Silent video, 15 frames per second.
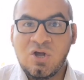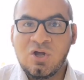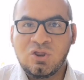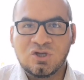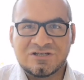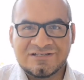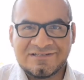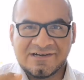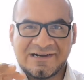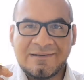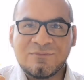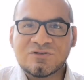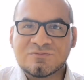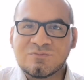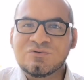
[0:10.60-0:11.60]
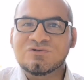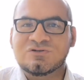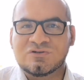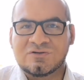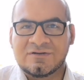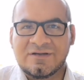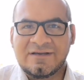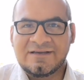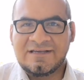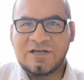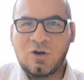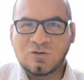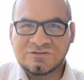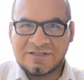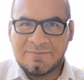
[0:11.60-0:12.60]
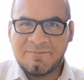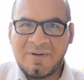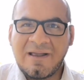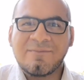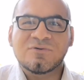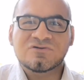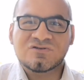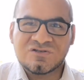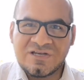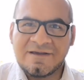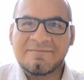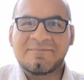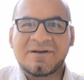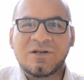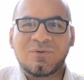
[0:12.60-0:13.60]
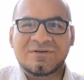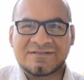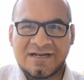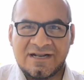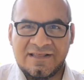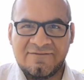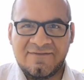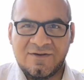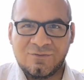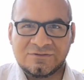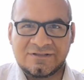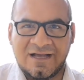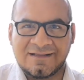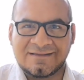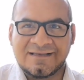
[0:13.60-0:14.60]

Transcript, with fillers: Nos encerramos mucho y contemplamos siempre nuestra dificultad